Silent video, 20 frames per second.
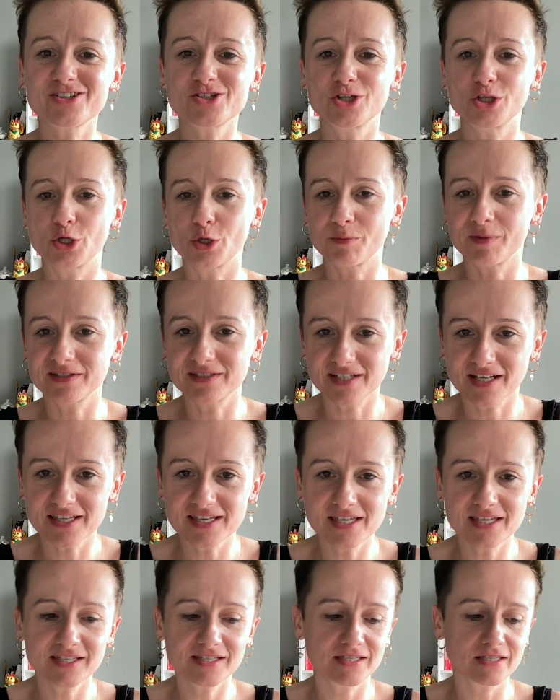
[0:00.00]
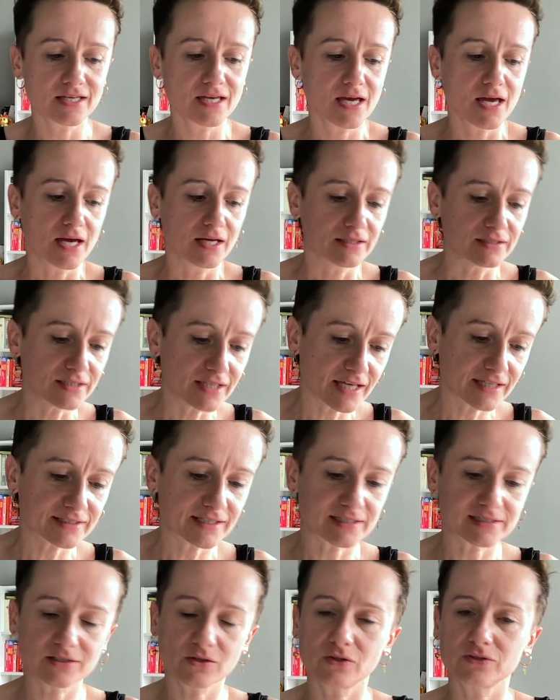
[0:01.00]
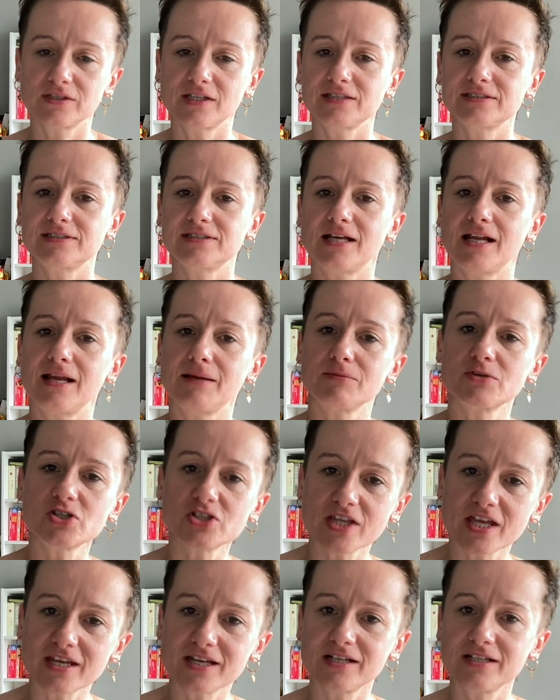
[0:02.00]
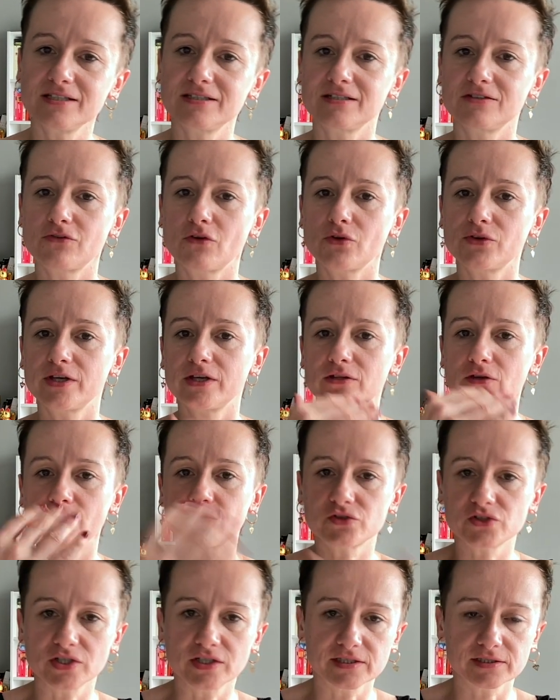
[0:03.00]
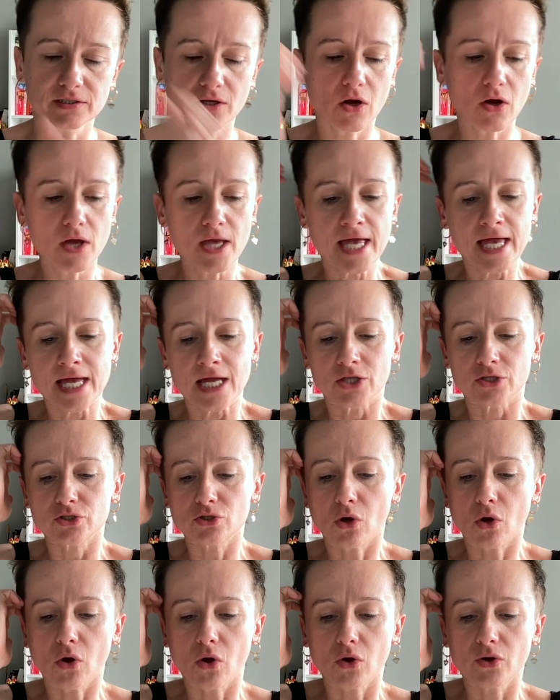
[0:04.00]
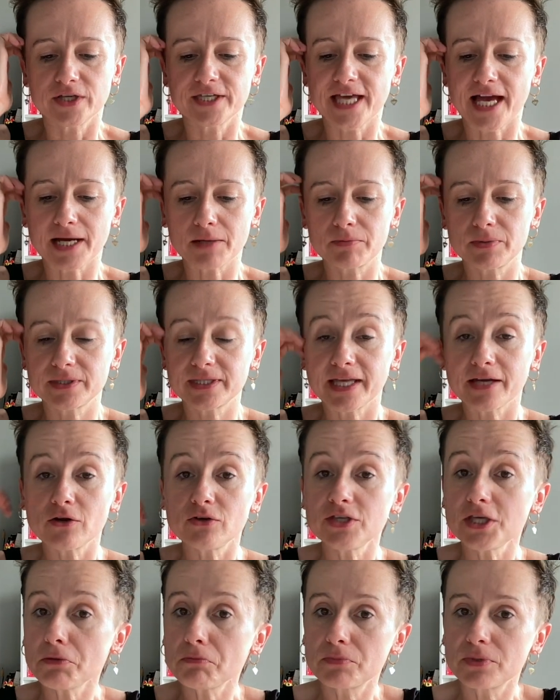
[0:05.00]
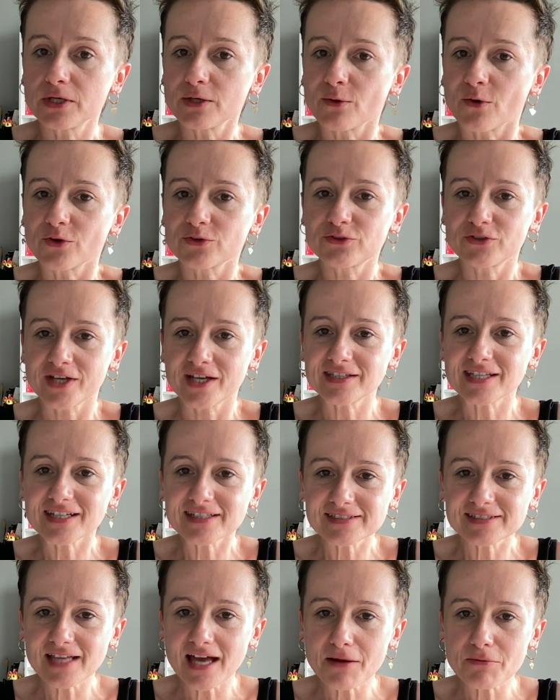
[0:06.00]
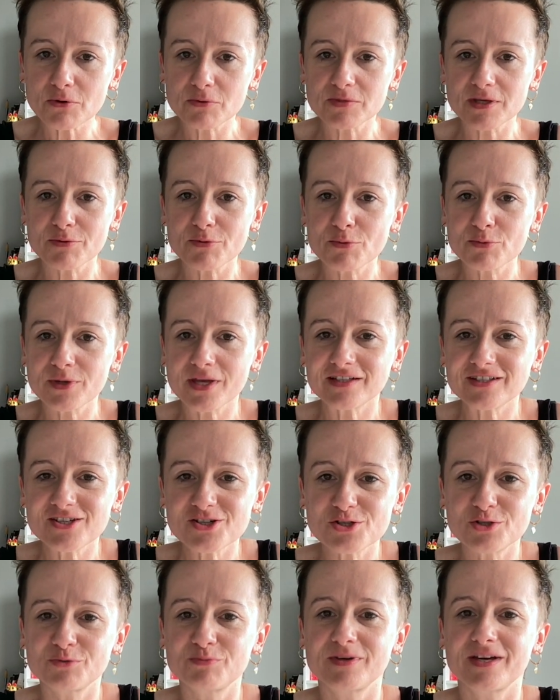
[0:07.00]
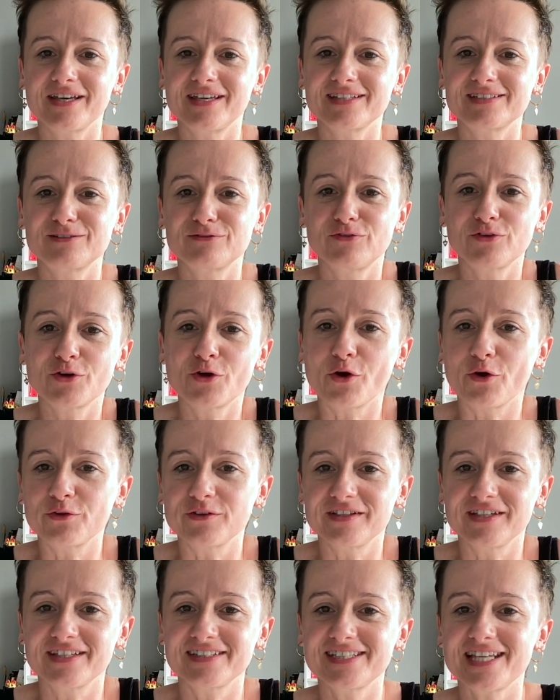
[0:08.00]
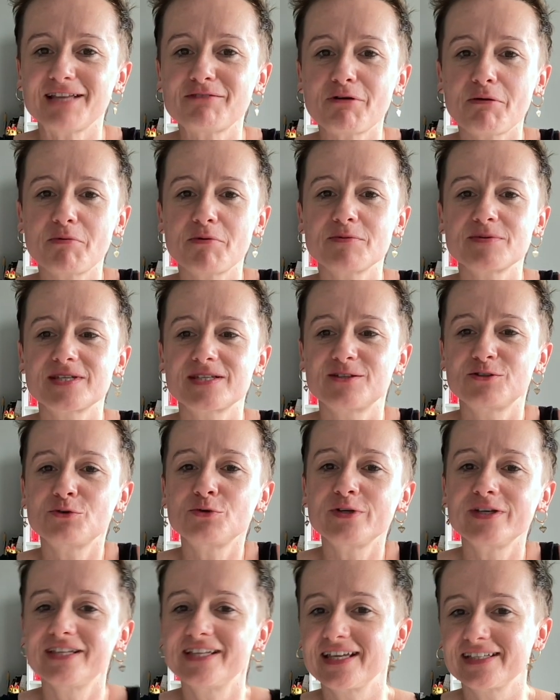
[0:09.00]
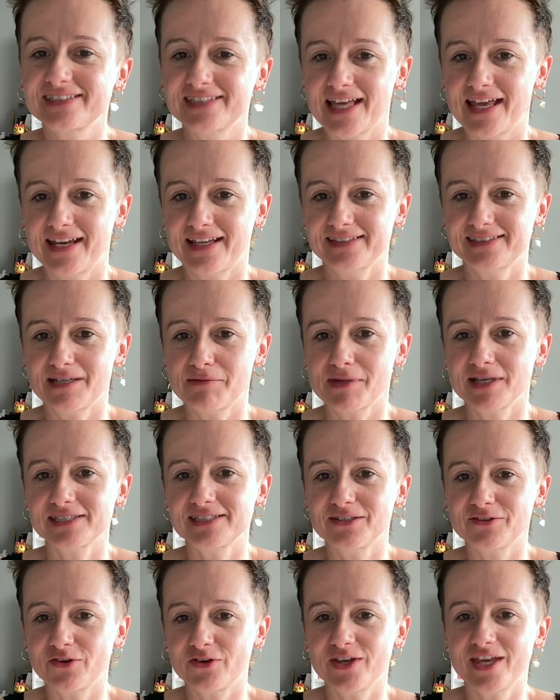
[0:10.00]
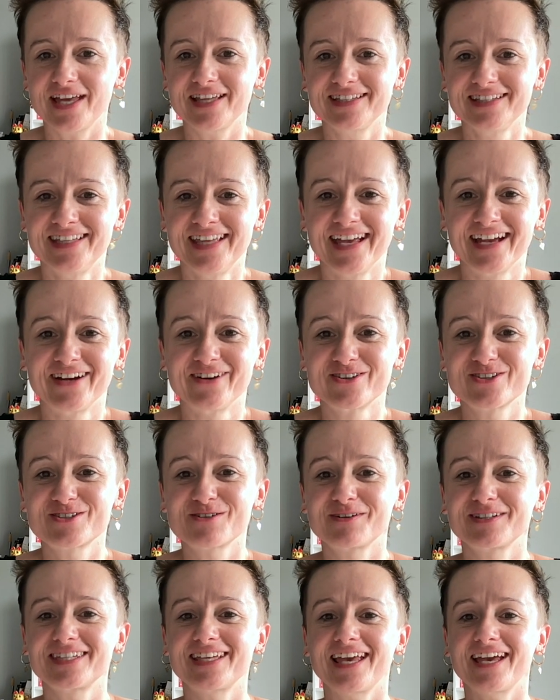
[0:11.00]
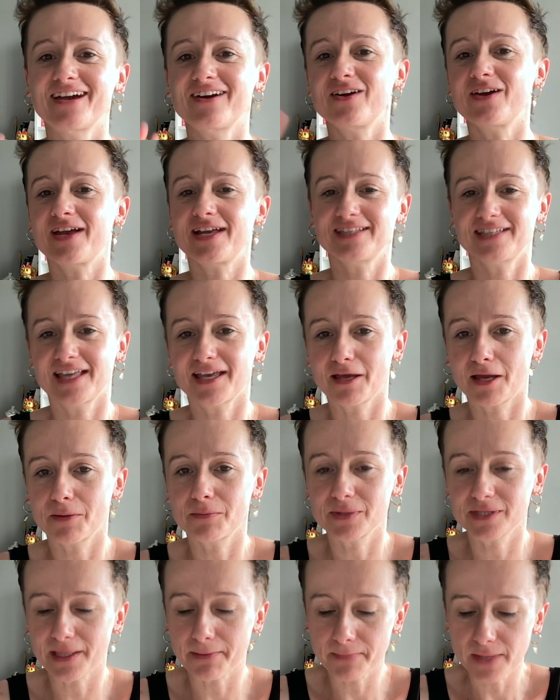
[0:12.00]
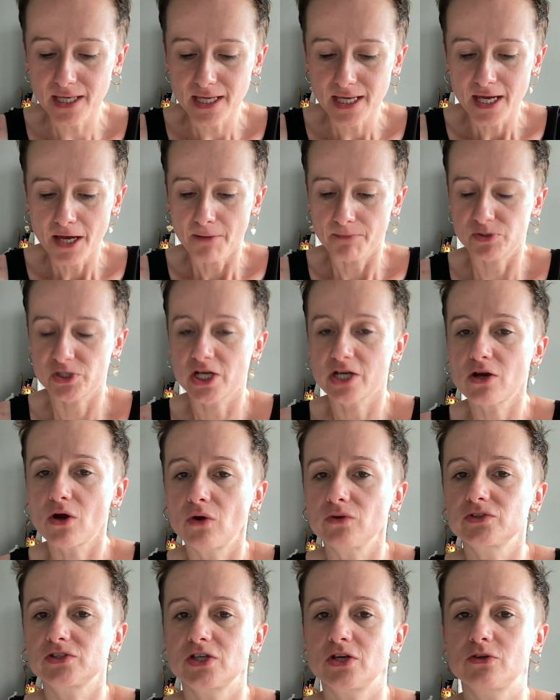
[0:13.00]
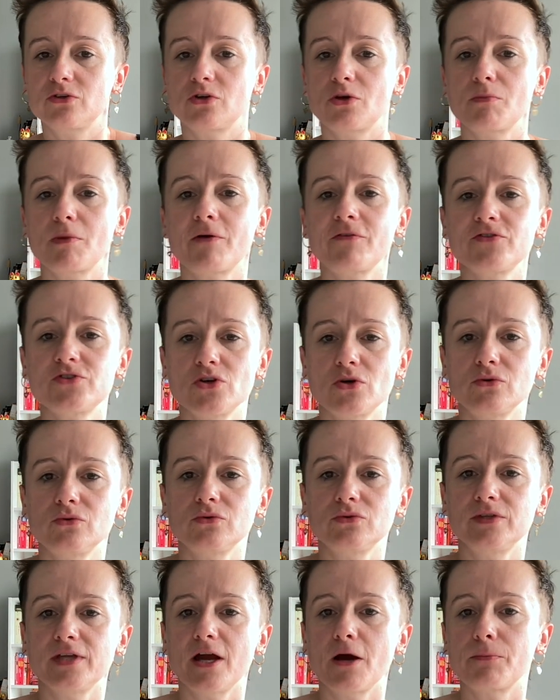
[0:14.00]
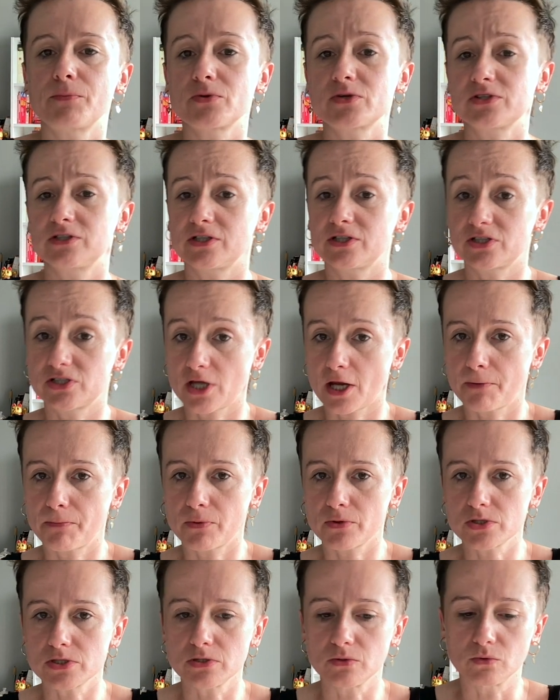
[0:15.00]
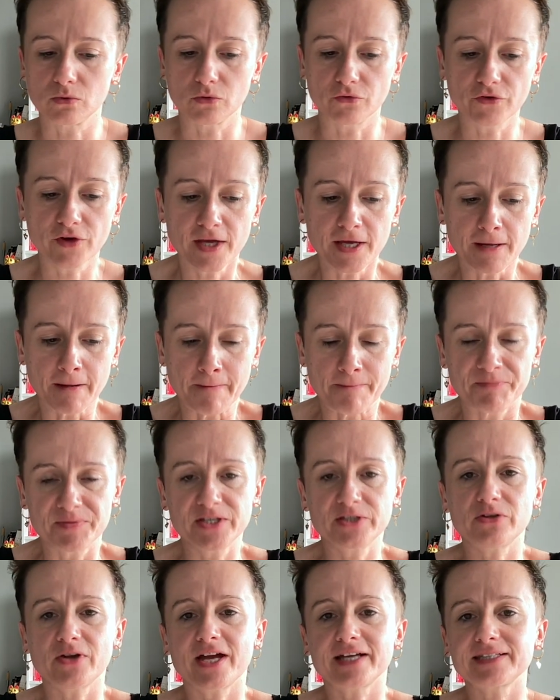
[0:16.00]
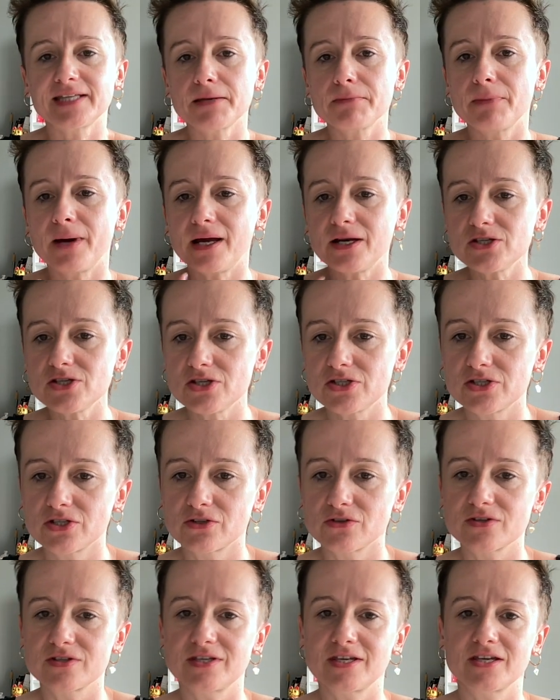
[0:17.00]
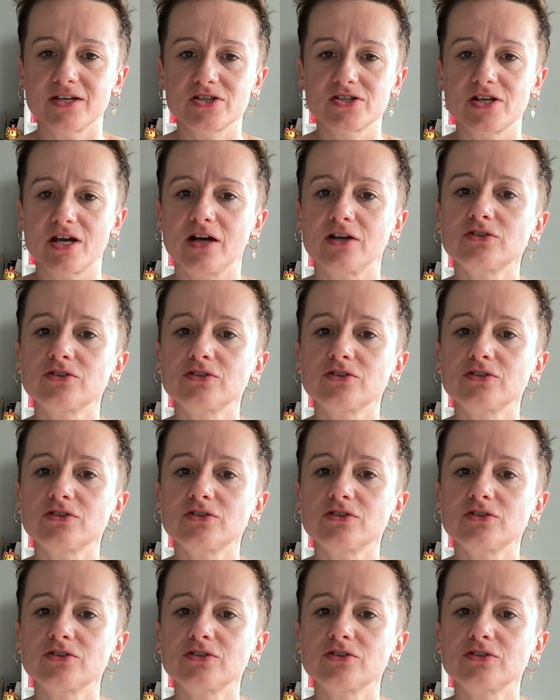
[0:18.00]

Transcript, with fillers: czyli robię treningi, dieta zgodna z celem, 4 litry wody i to wszystko, to jakby tego nie było, to ja tak samo, mnie, ja też lubię jak jest wygodnie. Zjadłabym z drugi deserek zamiast tylko jednego słodkiego, jednej jakby tam przekąski, którą mam w ciągu dnia oprócz tych trzech posiłków. I to jak najbardziej się rozjeżdża.